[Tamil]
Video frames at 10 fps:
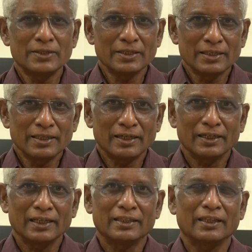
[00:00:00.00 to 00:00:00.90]

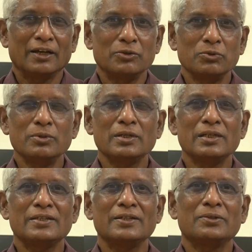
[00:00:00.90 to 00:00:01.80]
சிறுதானியத்தில்
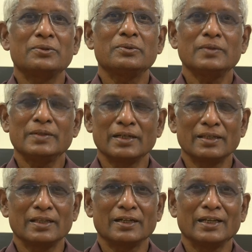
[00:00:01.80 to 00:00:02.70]
நூடுல்ஸ் இருக்கும்
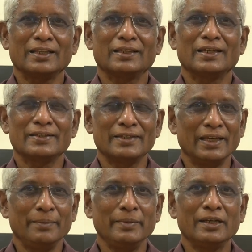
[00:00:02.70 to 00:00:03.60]
சிறுதானியத்தில்
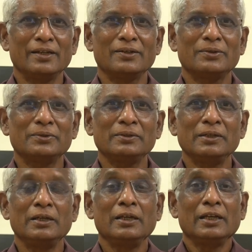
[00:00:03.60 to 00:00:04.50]
சேமியா இருக்கும்
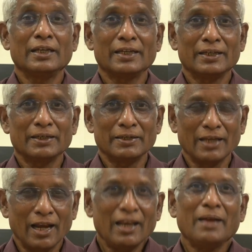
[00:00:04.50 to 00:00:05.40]

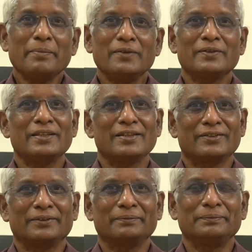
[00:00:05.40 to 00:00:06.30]
எல்லாமே
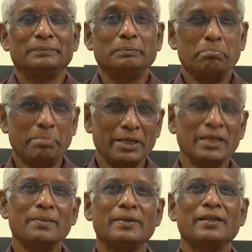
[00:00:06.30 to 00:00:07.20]
வந்துருச்சு
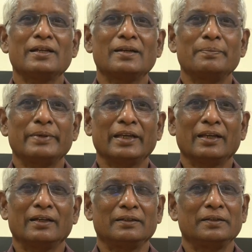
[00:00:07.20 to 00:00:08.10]
பெரிய பெரிய
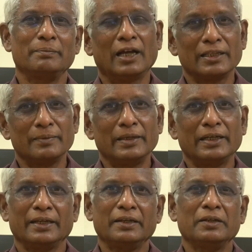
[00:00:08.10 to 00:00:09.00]
கம்பெனிகள் அந்த
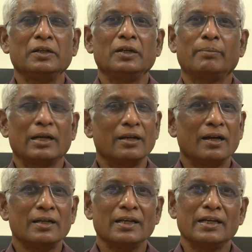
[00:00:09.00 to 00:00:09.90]
மாதிரி
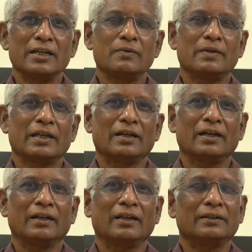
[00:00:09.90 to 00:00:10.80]
பன்னாட்டு நிறுவனங்கள்
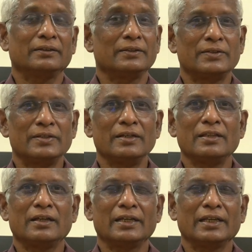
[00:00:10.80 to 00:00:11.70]
எல்லாம்
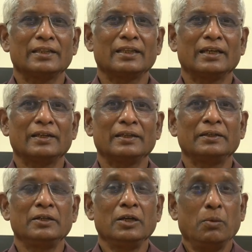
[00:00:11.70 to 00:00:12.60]
சிறுதானியத்தில்
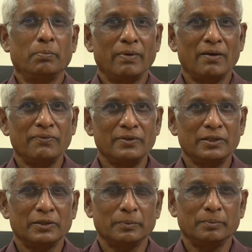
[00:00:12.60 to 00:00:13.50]
பஃப்ட்டு